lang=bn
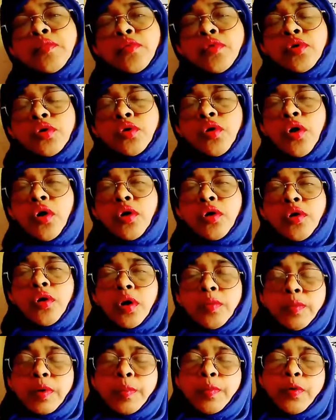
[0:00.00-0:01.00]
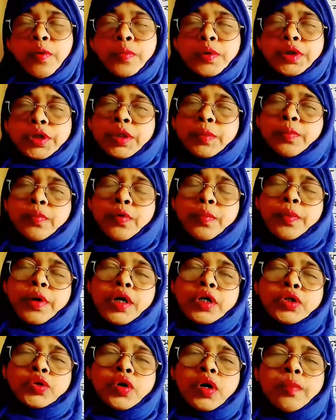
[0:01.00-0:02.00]
মূল গল্পে প্রবেশের পূর্বে
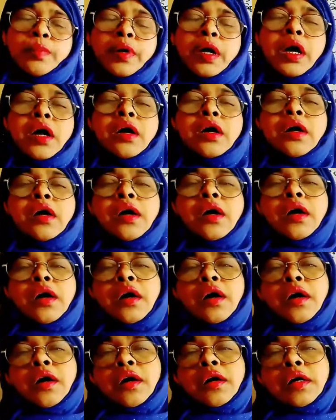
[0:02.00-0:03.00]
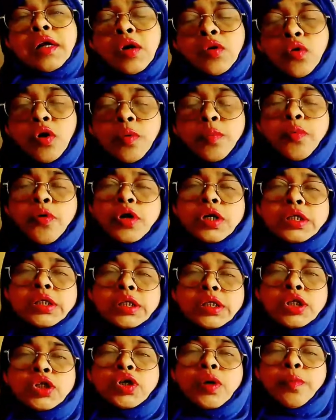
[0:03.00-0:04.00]
এসে আমরা লেখক
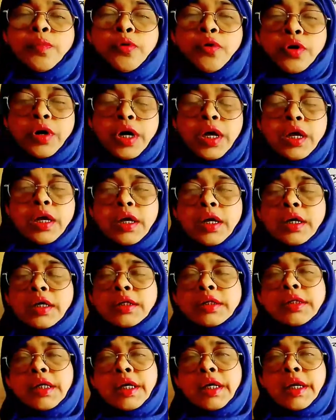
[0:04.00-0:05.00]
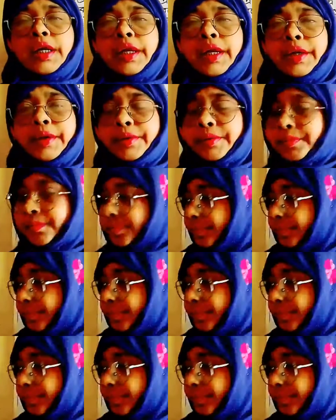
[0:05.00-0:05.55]
পরিচিতি সম্পর্কে জেনে নিই